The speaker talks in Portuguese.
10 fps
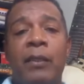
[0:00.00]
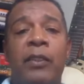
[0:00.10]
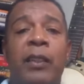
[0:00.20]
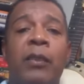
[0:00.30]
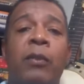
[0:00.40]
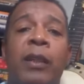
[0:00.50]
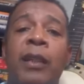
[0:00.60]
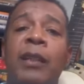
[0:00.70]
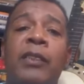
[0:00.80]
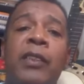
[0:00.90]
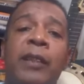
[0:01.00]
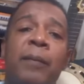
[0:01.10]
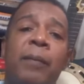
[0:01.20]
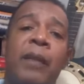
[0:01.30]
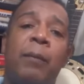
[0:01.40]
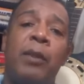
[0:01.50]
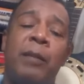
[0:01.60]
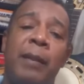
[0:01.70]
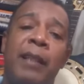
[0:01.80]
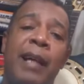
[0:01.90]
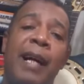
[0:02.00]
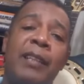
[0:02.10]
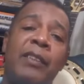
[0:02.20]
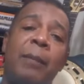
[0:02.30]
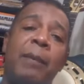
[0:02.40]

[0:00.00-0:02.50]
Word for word: te dando grande possibilidade